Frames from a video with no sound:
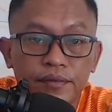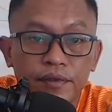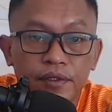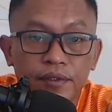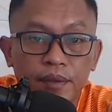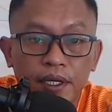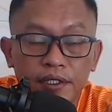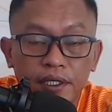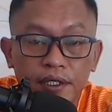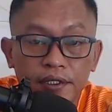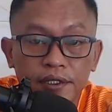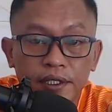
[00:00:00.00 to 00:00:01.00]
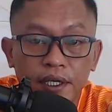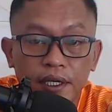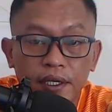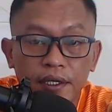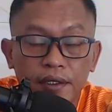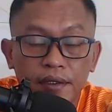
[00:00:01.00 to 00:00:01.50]
sebagai saksi
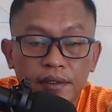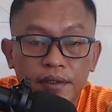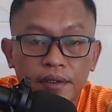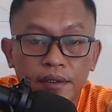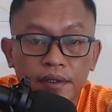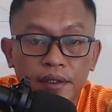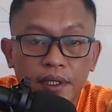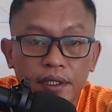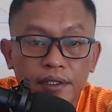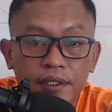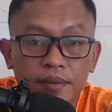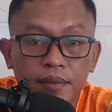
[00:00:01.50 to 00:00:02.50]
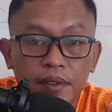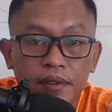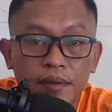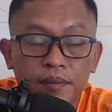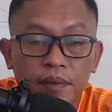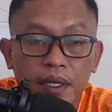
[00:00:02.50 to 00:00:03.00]
ya. Nah, di sini
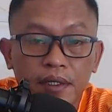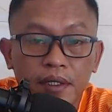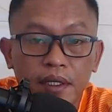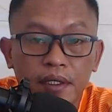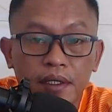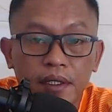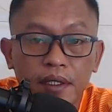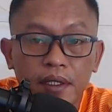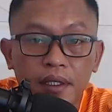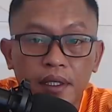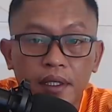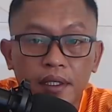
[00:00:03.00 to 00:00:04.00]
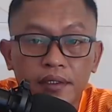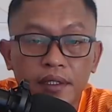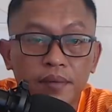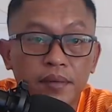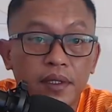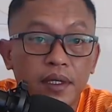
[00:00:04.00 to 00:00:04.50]
bertepatan dengan
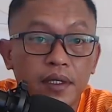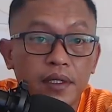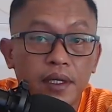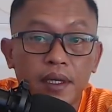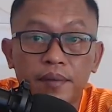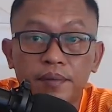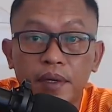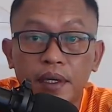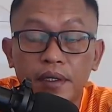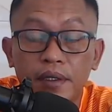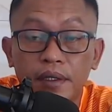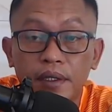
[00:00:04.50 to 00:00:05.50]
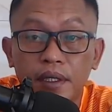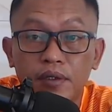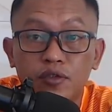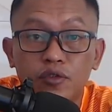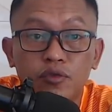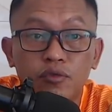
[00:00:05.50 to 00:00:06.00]
LSM GMBI
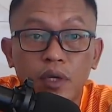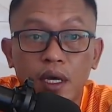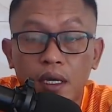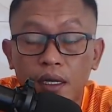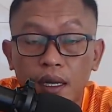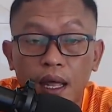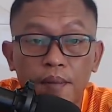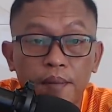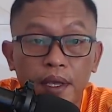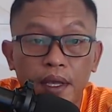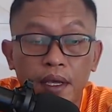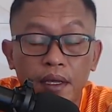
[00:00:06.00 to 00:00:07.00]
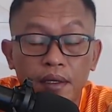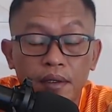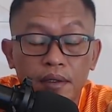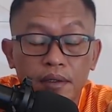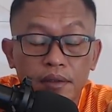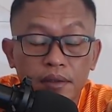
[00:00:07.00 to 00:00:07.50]
yang sudah lama ya
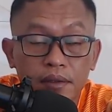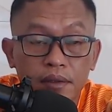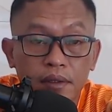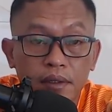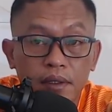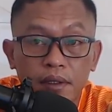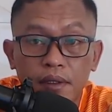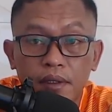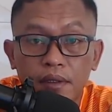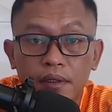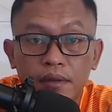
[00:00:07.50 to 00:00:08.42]
eh,